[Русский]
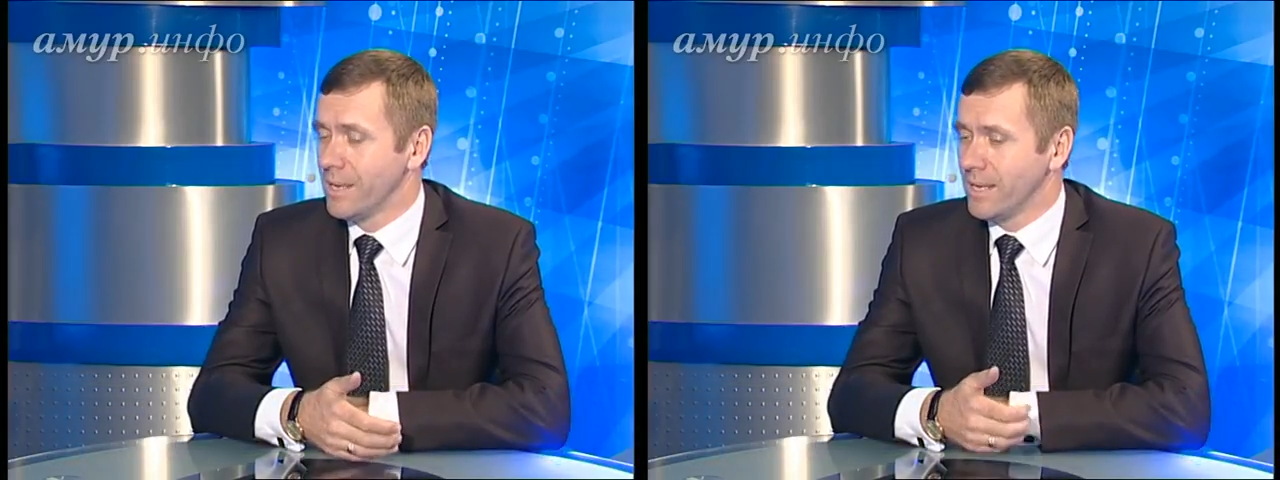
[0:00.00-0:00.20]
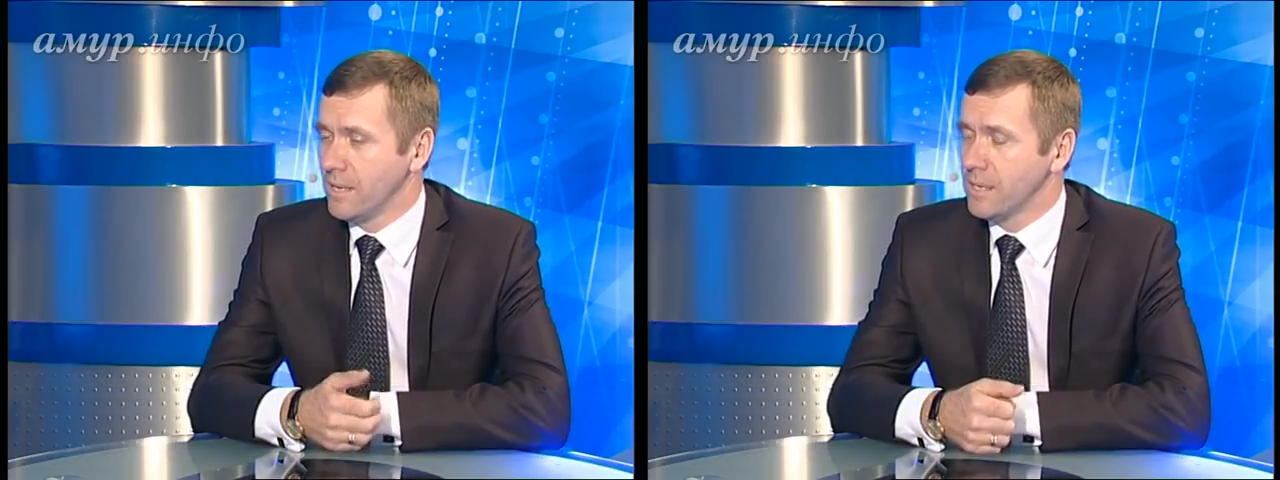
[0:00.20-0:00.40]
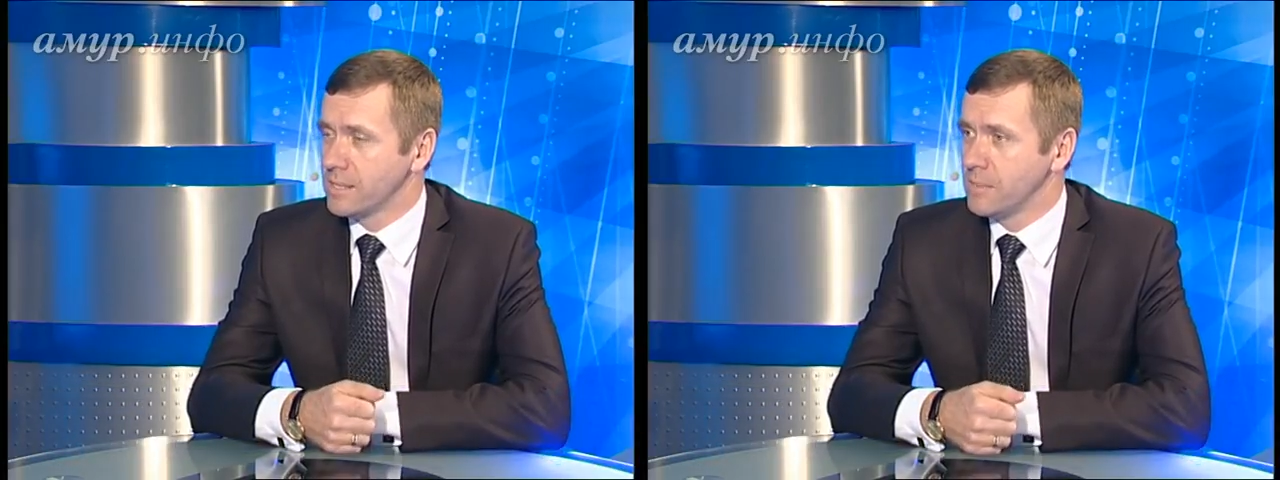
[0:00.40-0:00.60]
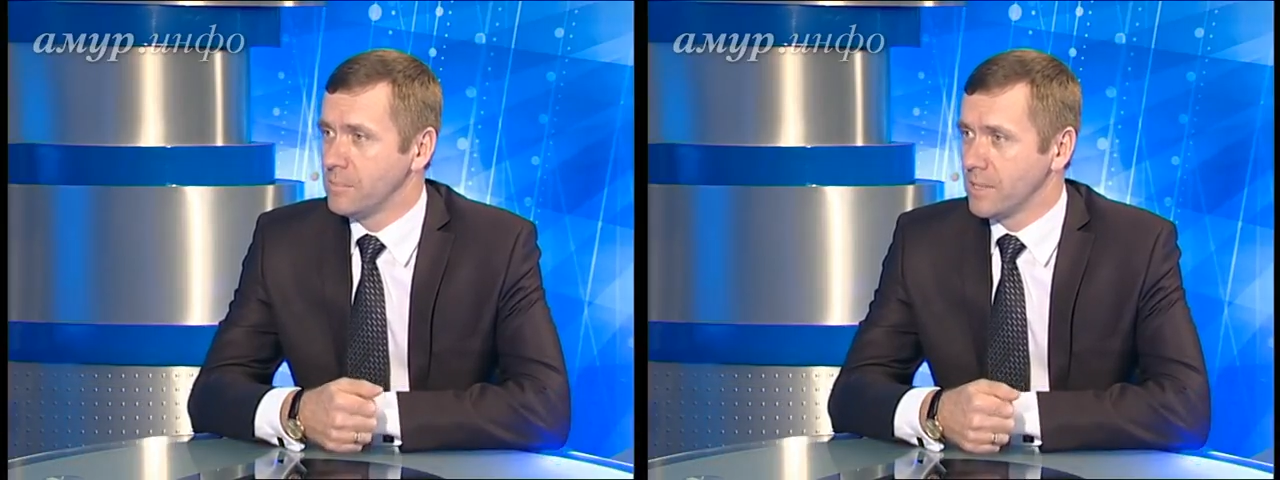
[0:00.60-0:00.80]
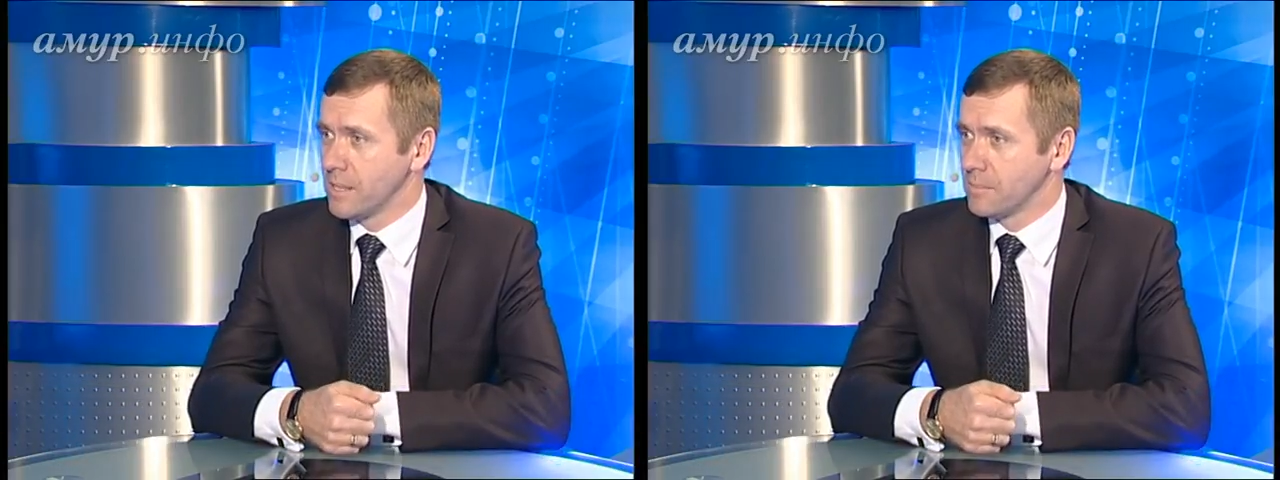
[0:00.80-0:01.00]
И если
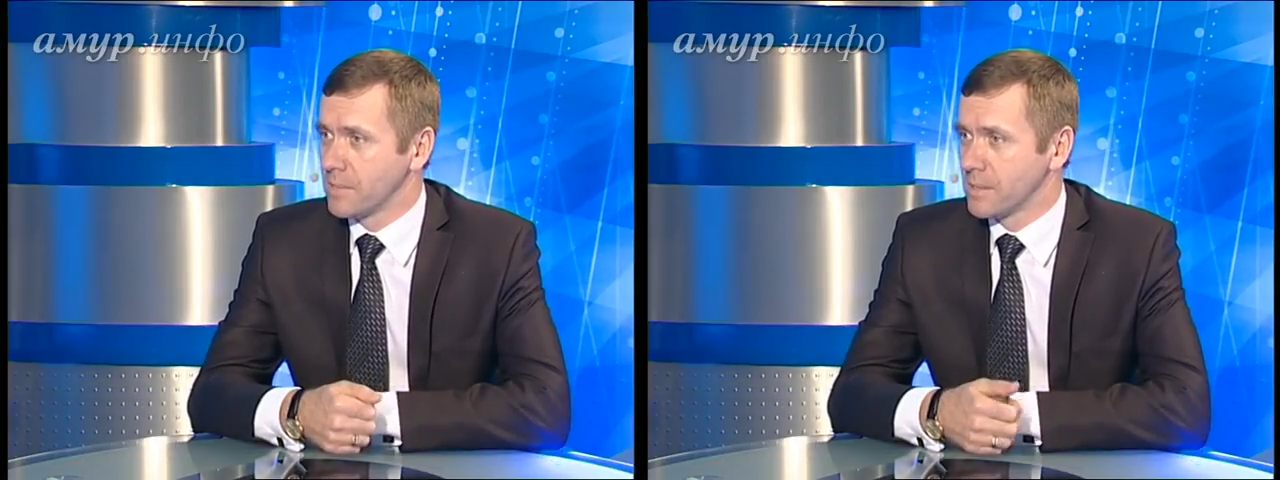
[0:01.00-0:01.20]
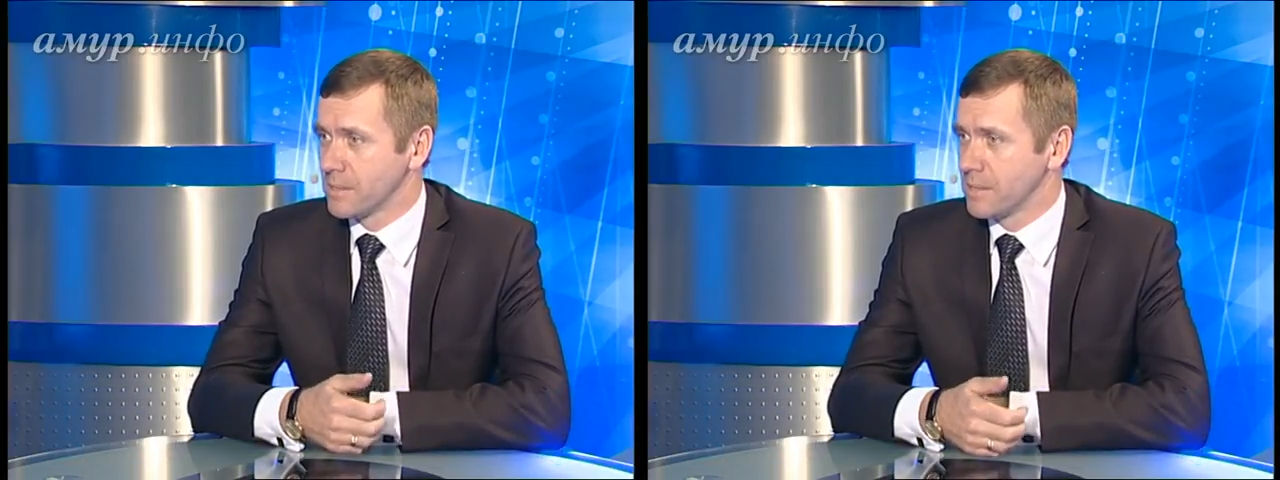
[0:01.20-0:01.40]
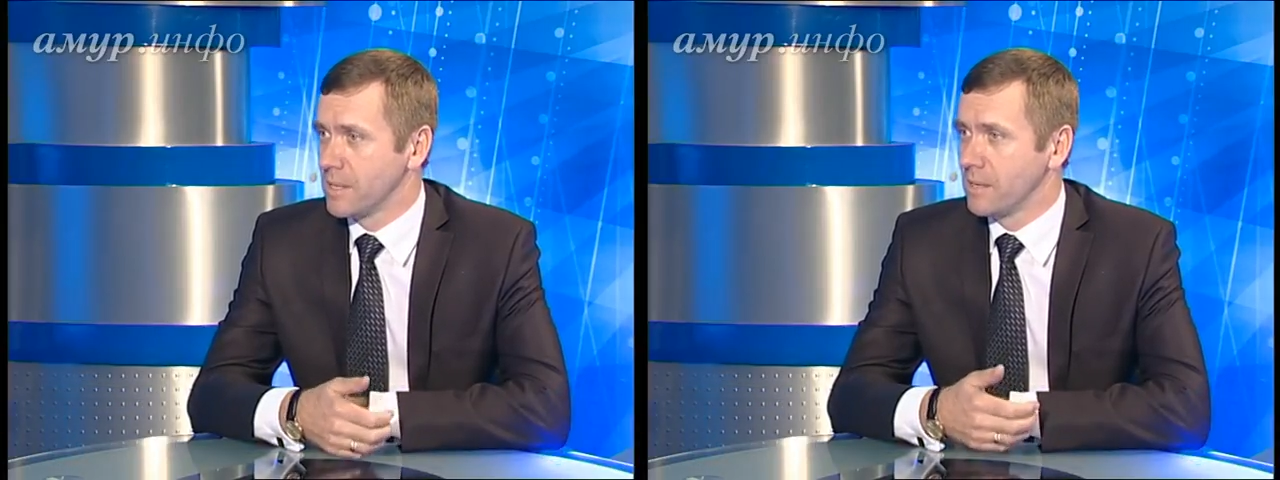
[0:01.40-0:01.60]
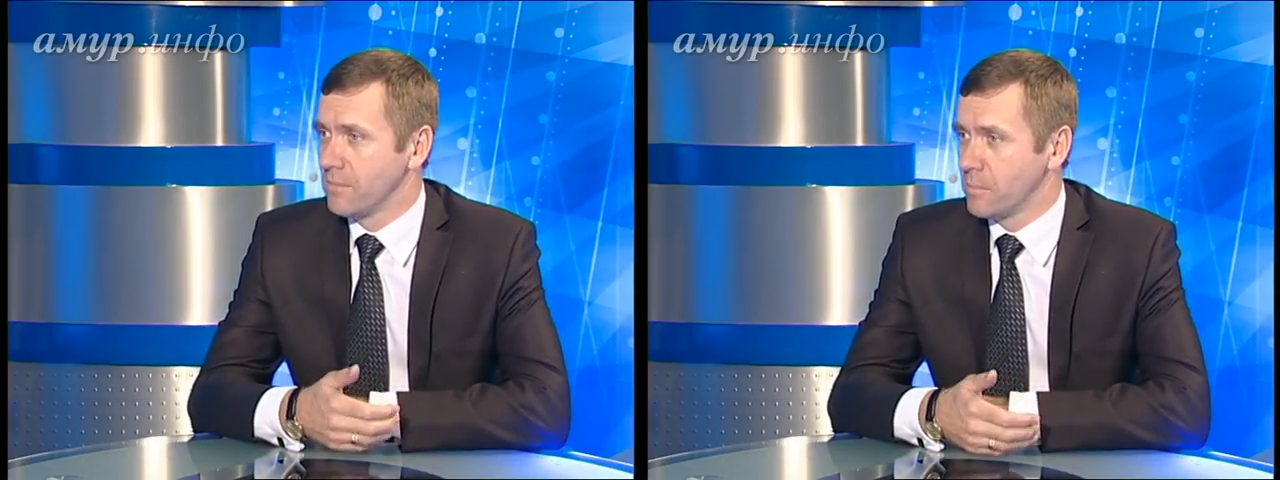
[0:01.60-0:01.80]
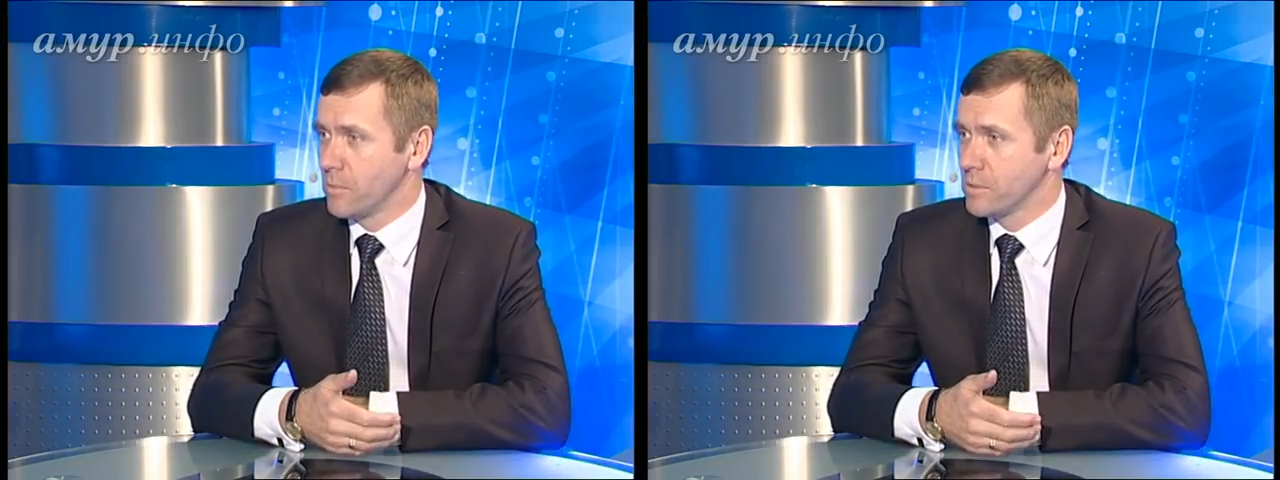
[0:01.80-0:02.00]
бы нам задали
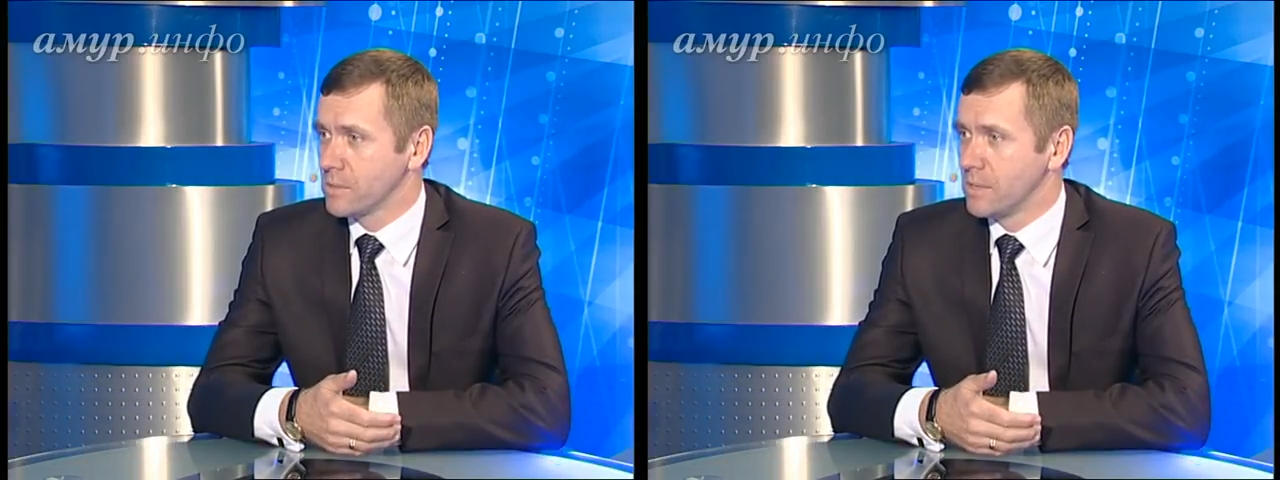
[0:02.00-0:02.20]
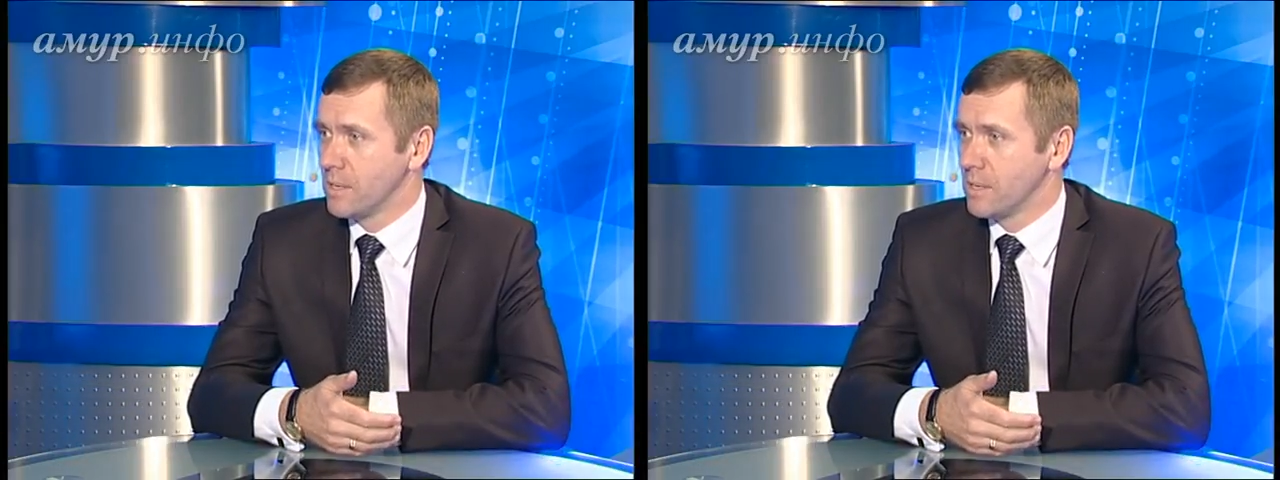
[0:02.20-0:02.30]
вопрос